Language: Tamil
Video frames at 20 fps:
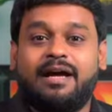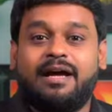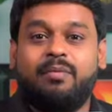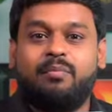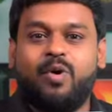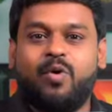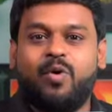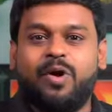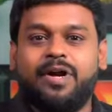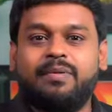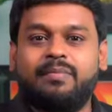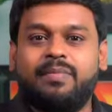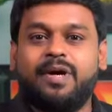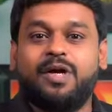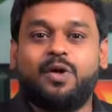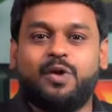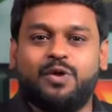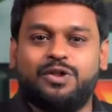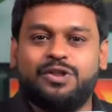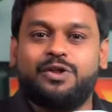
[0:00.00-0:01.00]
நம்ம உடம்ப
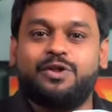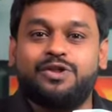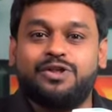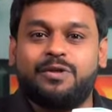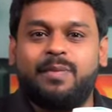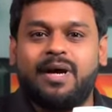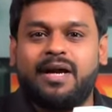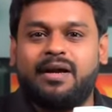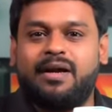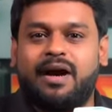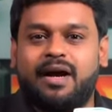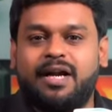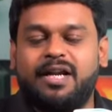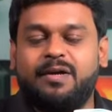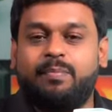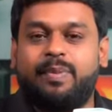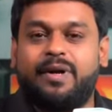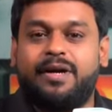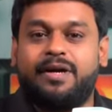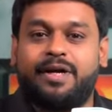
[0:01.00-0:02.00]
கொஞ்சம் கொஞ்சமாக காலி
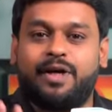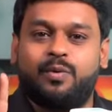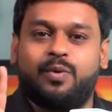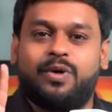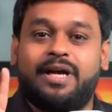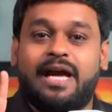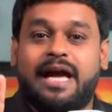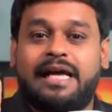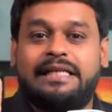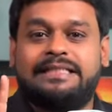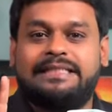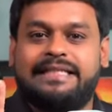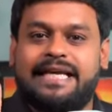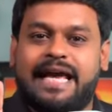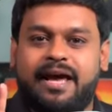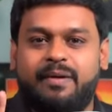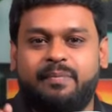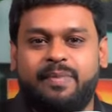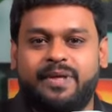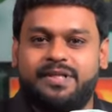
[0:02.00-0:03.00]
பண்ணுற ஒரு அஞ்சு
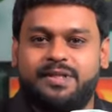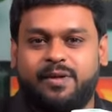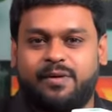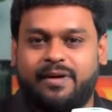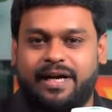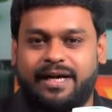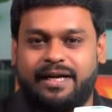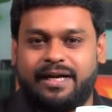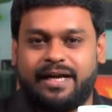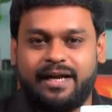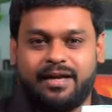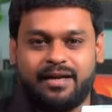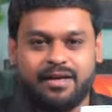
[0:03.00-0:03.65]
ஹேபிட் சொல்கிறாங்க